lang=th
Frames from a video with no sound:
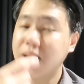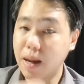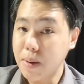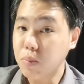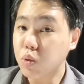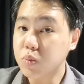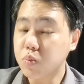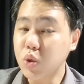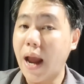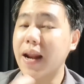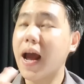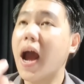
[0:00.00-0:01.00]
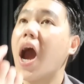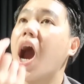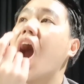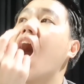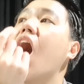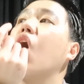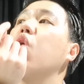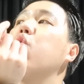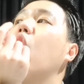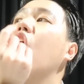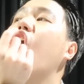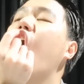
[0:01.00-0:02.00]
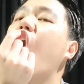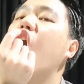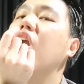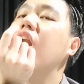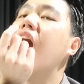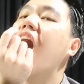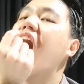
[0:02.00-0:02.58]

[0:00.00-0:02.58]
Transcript: ถ้าเป็นผู้ผู้ใหญ่นะล้วงคอก่อน